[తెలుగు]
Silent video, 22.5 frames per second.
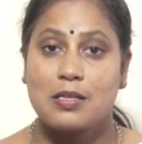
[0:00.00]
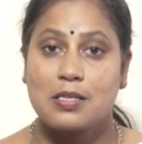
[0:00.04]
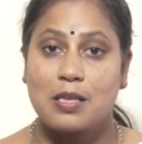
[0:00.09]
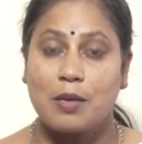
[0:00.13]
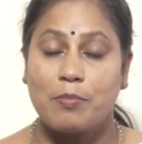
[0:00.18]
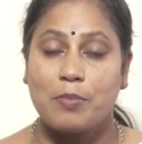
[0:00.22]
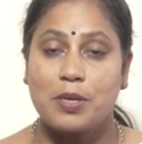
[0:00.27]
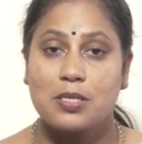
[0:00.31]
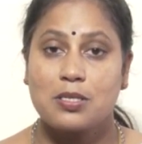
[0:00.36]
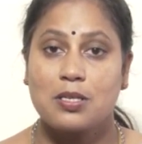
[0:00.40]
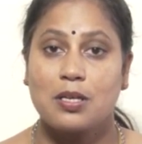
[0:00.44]

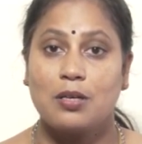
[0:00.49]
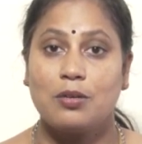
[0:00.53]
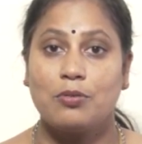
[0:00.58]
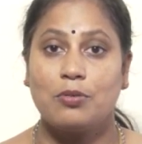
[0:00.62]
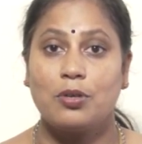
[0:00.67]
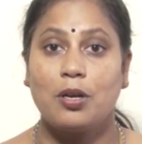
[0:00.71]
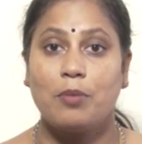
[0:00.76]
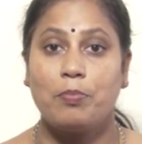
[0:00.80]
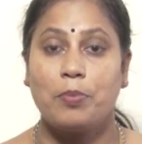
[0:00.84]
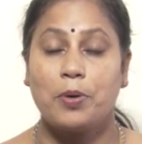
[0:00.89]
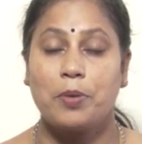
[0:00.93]
సమస్యలు
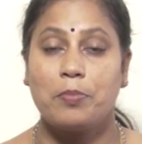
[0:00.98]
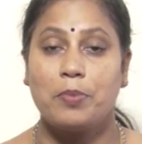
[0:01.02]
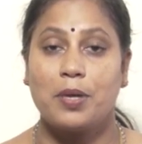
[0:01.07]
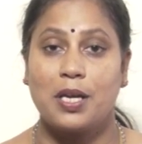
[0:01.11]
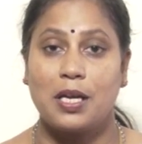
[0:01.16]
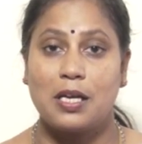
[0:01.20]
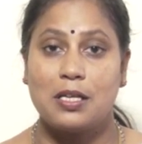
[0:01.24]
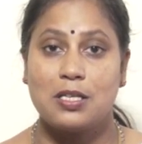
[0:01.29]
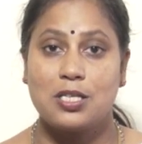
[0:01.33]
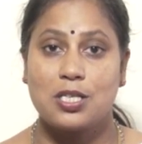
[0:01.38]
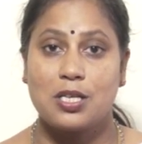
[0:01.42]
ఉన్నప్పుడు మీరు
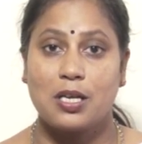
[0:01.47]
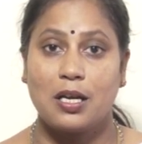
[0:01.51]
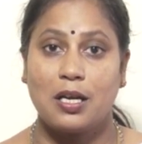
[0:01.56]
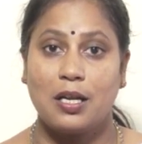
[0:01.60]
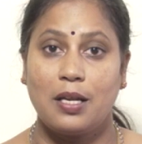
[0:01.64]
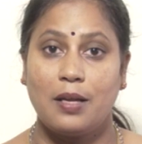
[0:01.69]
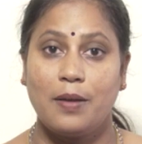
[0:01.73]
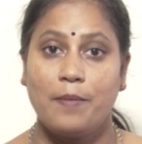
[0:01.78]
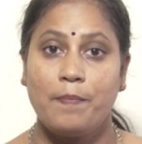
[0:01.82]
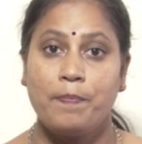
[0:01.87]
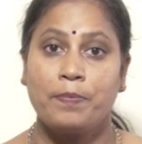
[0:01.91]
ఏం
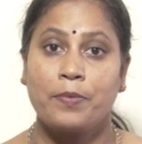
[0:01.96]
చేయాలి